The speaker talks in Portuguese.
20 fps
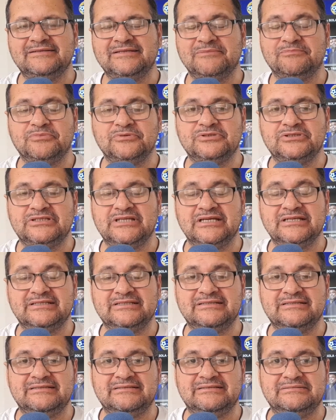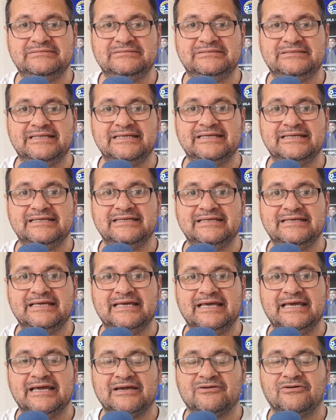ter, ter, ter
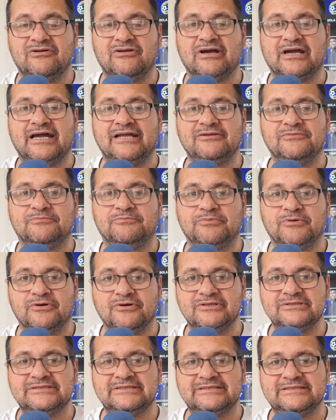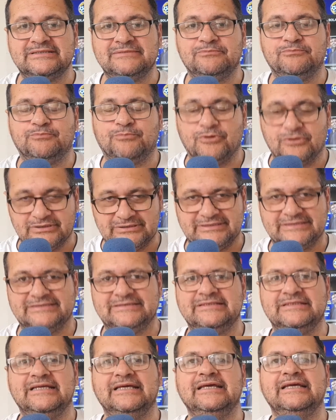é, colocado prótese, prótese
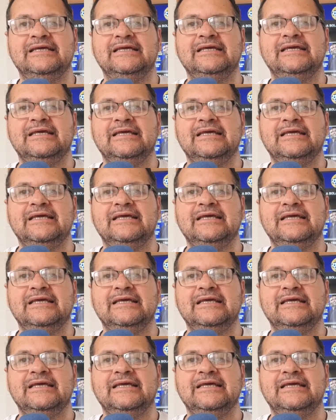né?